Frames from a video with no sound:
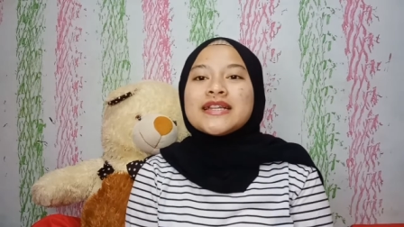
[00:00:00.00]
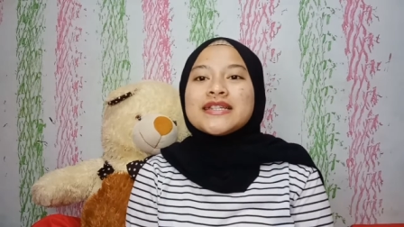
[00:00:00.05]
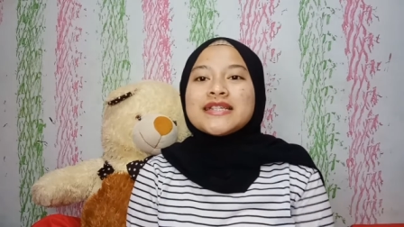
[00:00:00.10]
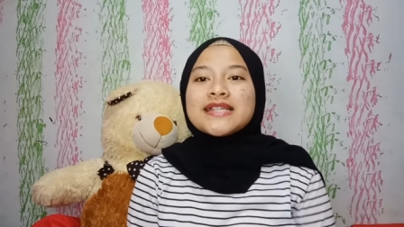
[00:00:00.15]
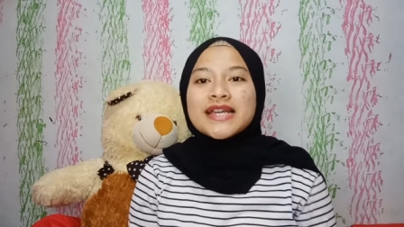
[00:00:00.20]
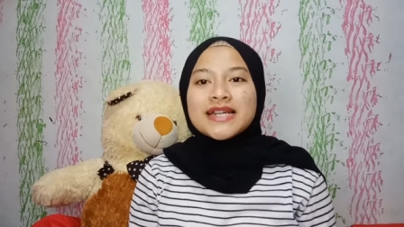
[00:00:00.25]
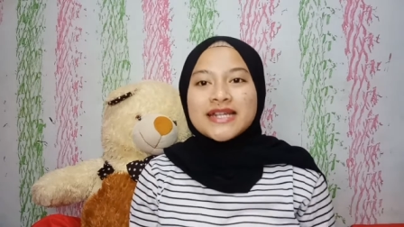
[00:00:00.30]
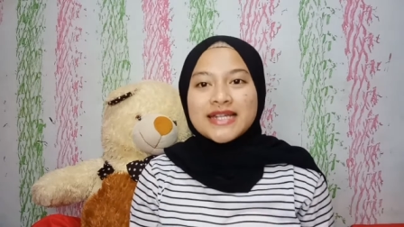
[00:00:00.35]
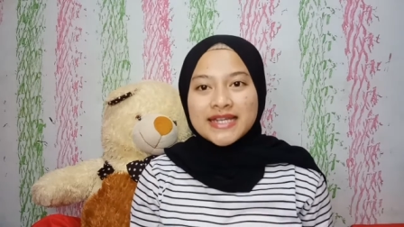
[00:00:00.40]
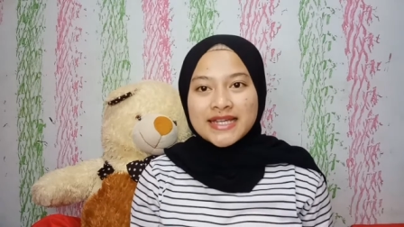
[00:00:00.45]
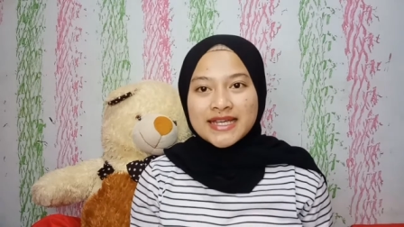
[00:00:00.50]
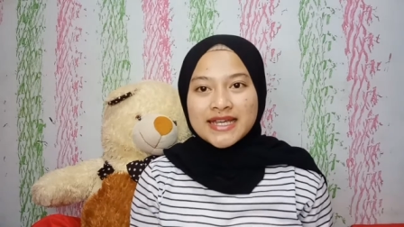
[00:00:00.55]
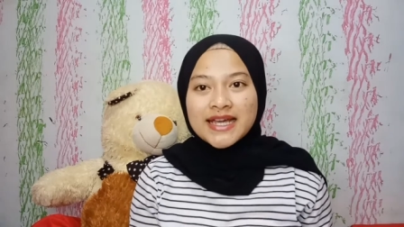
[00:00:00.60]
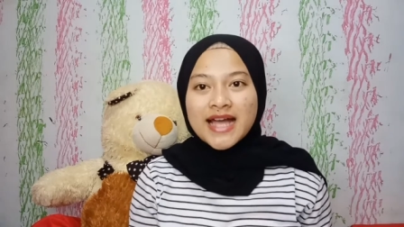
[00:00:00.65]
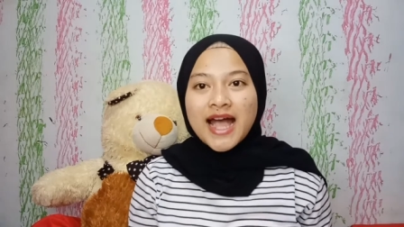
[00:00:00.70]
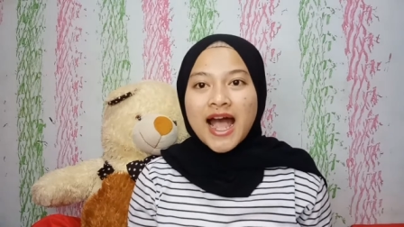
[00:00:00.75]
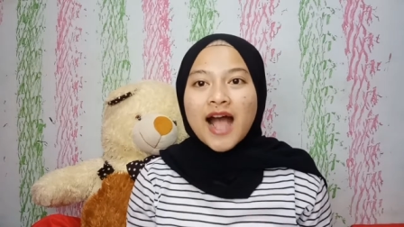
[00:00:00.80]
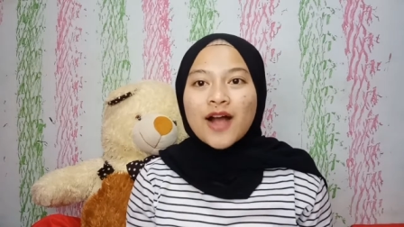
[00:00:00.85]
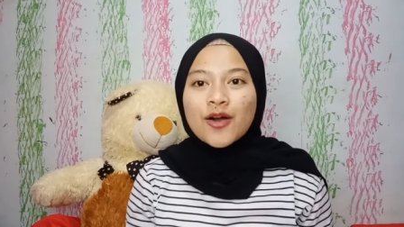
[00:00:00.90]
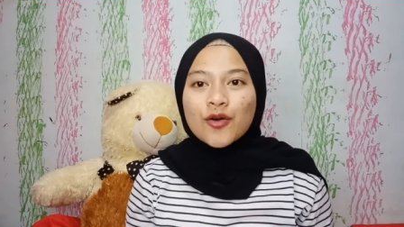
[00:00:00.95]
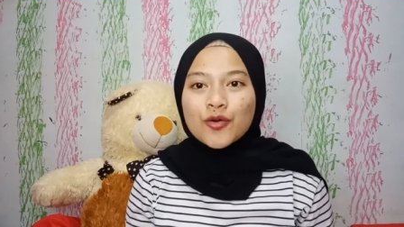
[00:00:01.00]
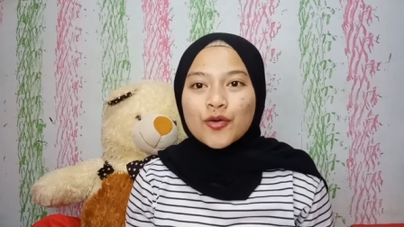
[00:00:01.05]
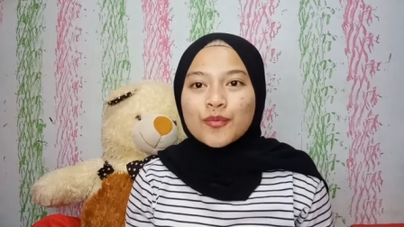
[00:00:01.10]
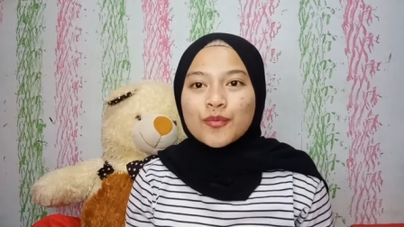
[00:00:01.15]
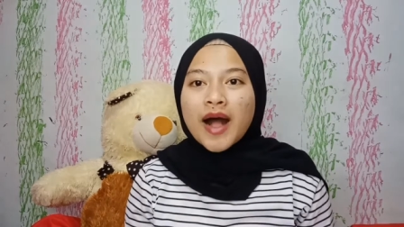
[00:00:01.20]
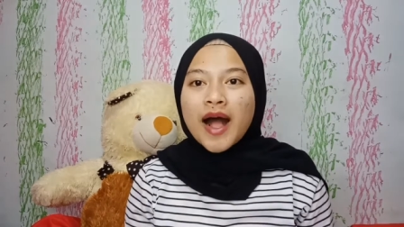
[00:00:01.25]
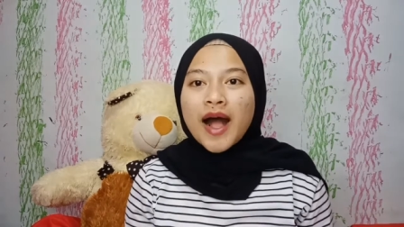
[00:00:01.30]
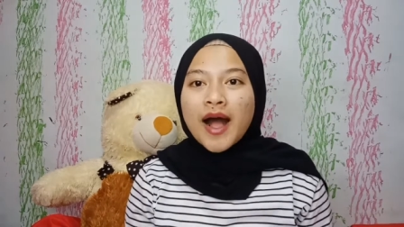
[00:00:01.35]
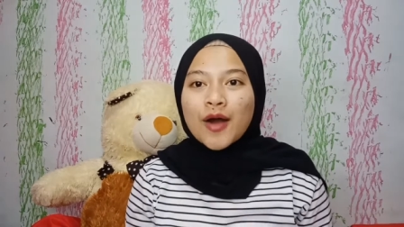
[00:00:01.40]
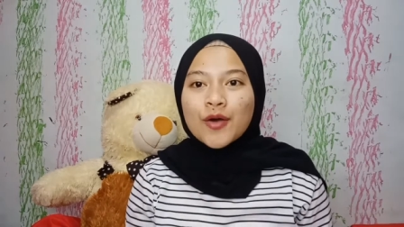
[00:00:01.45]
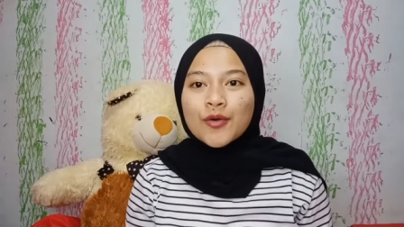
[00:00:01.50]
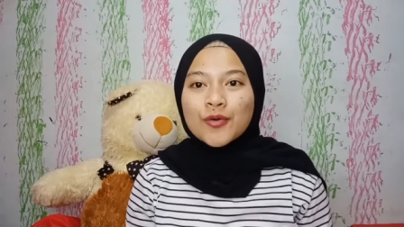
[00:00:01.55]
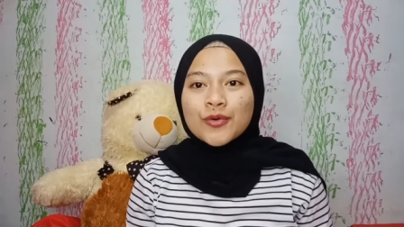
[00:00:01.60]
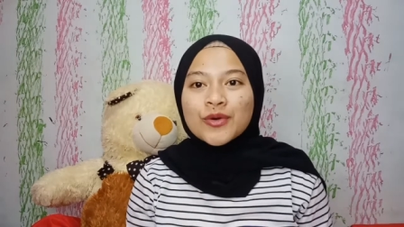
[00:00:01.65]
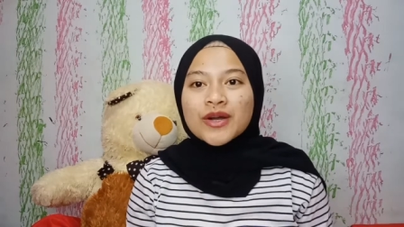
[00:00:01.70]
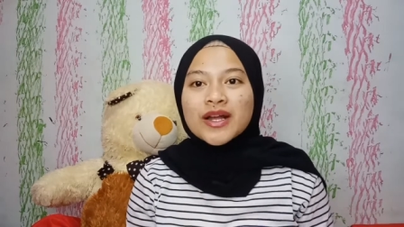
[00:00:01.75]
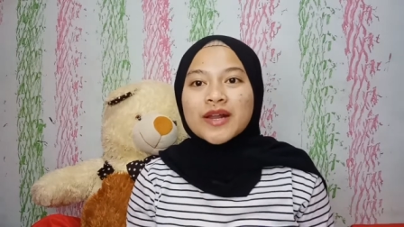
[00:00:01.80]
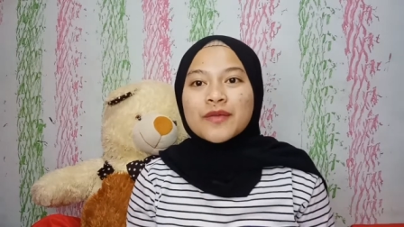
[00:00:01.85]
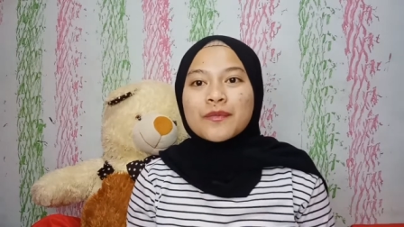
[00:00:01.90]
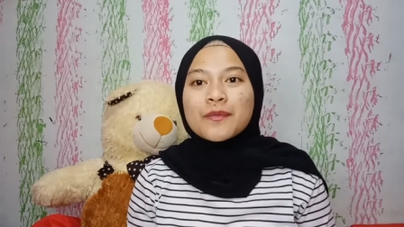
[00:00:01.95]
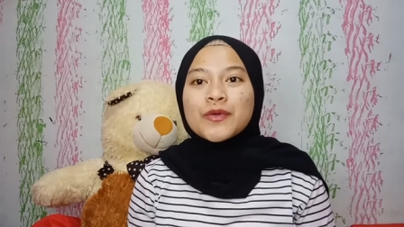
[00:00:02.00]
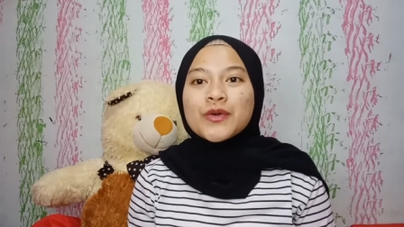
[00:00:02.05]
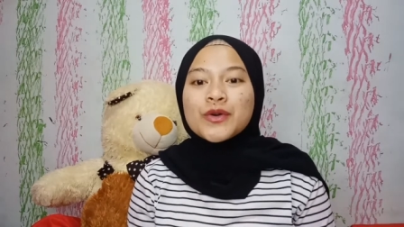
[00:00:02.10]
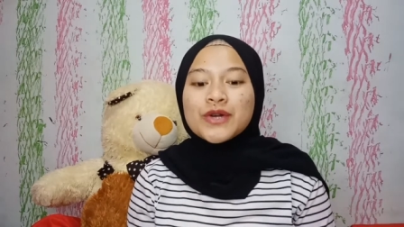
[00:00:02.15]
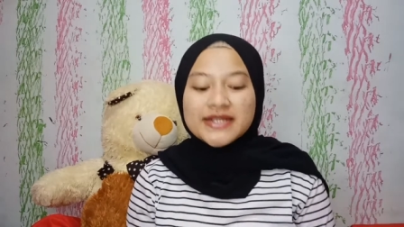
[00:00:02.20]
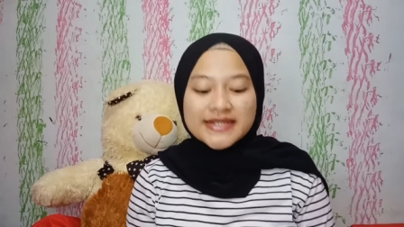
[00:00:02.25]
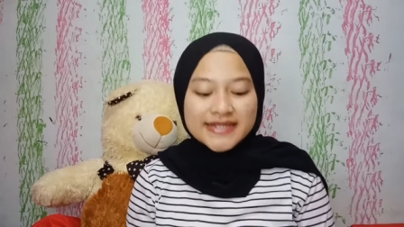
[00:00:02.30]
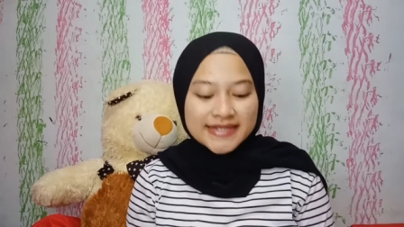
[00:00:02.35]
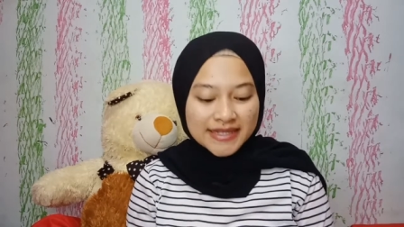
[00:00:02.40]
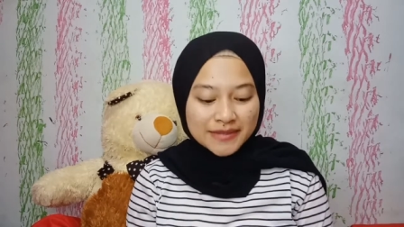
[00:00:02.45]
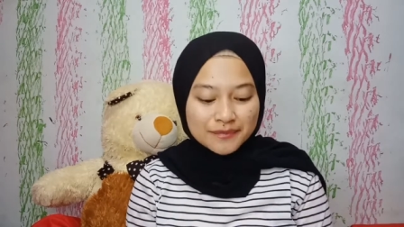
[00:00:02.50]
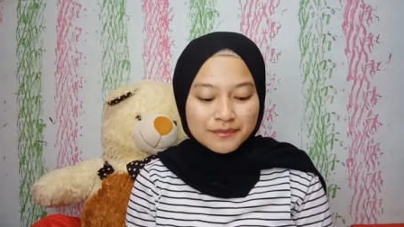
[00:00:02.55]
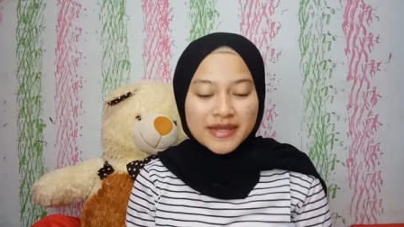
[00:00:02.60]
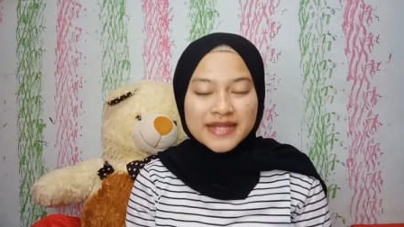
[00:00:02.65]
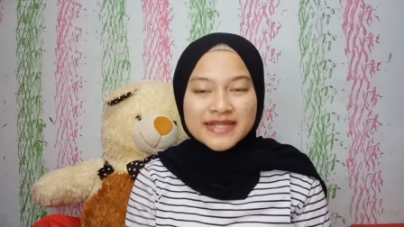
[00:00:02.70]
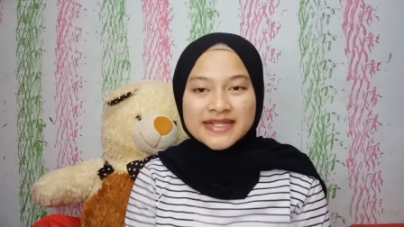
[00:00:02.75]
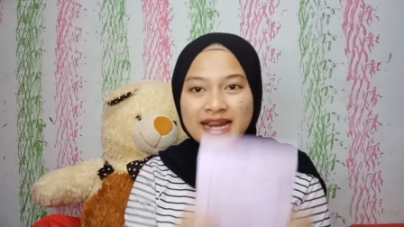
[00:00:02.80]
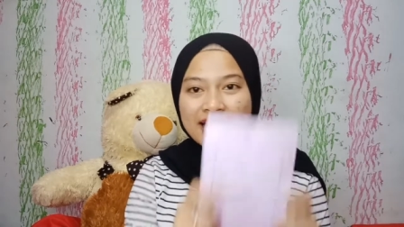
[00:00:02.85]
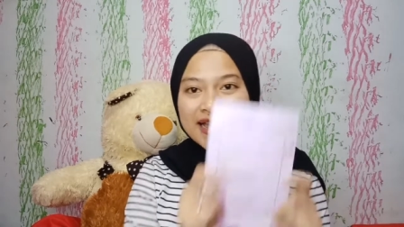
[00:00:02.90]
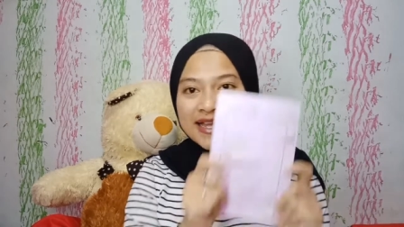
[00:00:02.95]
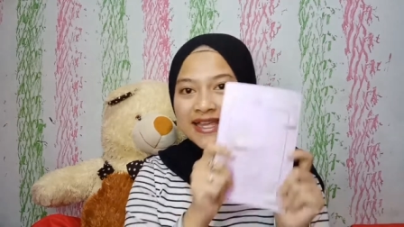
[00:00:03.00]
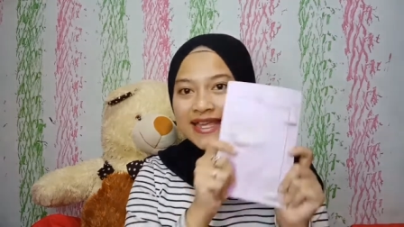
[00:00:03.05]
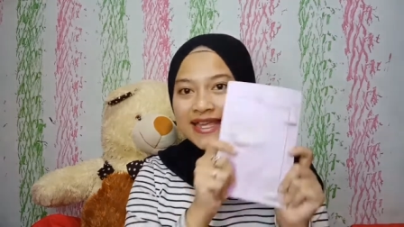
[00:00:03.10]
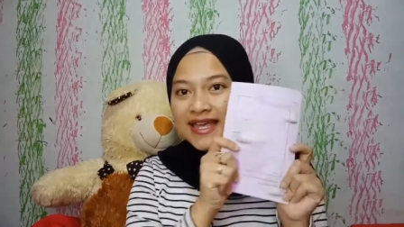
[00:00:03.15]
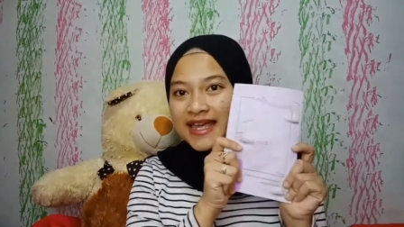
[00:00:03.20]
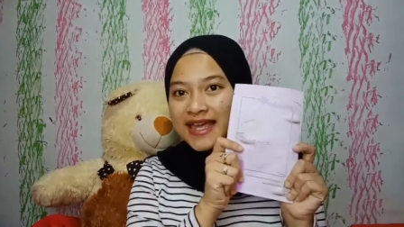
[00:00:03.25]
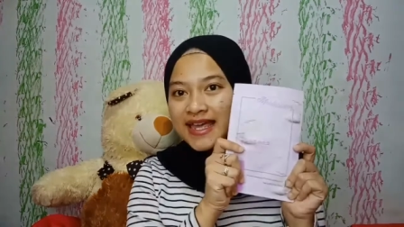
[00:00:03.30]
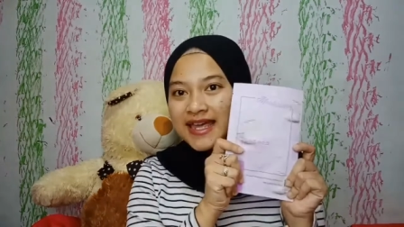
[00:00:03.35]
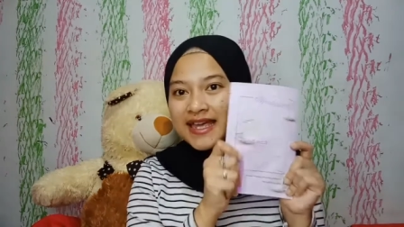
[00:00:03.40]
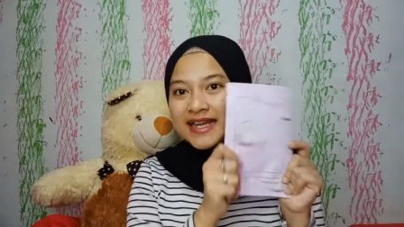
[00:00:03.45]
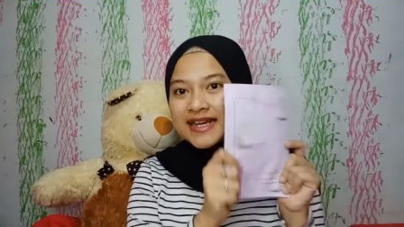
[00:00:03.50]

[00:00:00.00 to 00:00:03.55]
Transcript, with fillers: Jadi, aku mau nge-review sheet mask lagi.